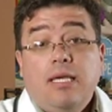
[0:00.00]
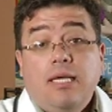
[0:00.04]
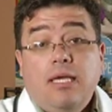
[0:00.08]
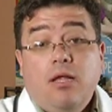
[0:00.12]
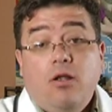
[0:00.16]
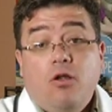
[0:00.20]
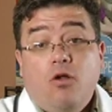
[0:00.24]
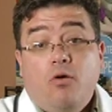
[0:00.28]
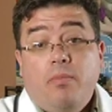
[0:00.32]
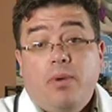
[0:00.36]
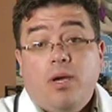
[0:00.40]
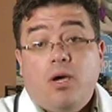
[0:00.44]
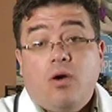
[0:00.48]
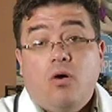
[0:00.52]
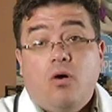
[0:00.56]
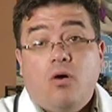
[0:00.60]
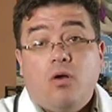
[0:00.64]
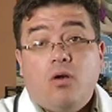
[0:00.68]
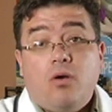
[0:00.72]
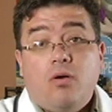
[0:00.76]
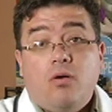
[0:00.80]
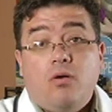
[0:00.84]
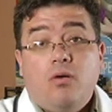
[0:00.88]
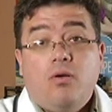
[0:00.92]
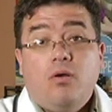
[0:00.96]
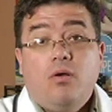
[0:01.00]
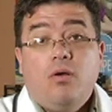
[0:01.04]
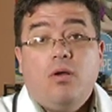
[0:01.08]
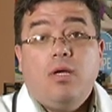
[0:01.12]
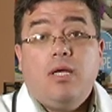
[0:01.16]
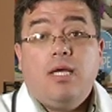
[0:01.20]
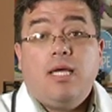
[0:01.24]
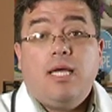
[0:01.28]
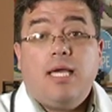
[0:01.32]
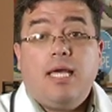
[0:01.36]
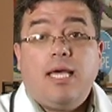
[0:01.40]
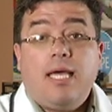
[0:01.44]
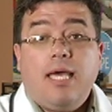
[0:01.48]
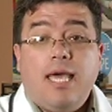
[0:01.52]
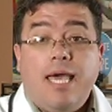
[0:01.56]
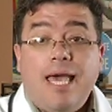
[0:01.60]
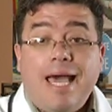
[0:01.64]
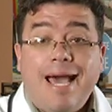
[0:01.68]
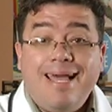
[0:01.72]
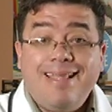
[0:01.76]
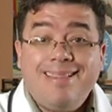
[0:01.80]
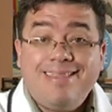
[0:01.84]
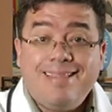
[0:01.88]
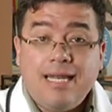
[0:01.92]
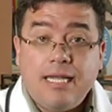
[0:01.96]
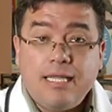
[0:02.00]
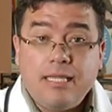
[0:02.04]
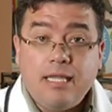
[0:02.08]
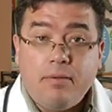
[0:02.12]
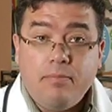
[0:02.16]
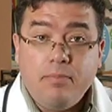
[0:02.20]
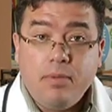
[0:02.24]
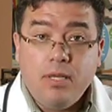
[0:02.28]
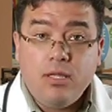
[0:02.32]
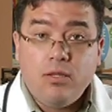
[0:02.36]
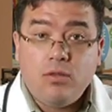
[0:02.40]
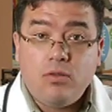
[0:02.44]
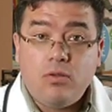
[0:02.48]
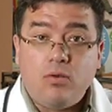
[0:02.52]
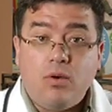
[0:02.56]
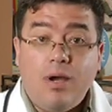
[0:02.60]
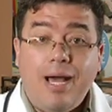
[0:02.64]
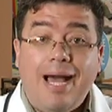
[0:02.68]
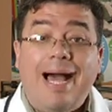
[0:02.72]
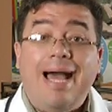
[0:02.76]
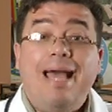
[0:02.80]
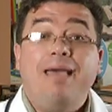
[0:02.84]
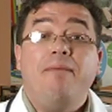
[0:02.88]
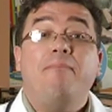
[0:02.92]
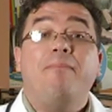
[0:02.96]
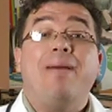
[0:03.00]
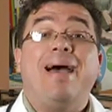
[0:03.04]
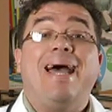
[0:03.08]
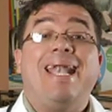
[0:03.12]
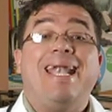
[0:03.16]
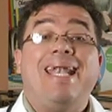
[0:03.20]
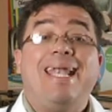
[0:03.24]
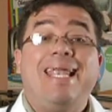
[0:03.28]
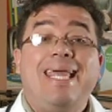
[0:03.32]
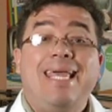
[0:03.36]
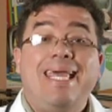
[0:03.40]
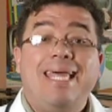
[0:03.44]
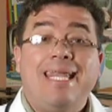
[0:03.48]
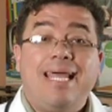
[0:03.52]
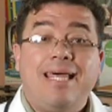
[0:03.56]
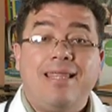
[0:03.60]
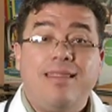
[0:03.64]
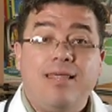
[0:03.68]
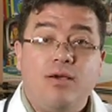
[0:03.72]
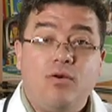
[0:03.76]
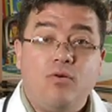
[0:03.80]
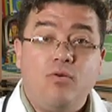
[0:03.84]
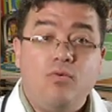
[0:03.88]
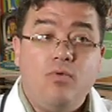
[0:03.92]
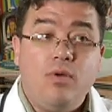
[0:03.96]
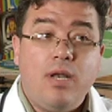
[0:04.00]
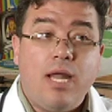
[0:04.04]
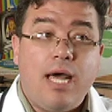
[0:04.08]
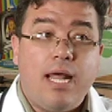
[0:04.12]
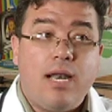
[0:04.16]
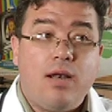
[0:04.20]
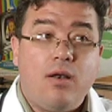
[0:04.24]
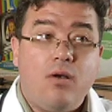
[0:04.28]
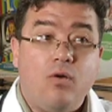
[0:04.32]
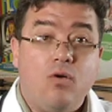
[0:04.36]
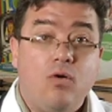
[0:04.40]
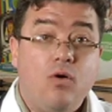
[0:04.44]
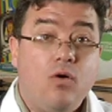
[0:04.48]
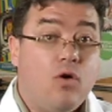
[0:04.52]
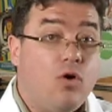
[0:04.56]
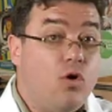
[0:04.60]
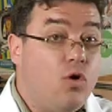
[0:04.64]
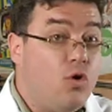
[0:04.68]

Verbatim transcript: Y lo mejor, que hay tratamiento, hay manera de curarlo.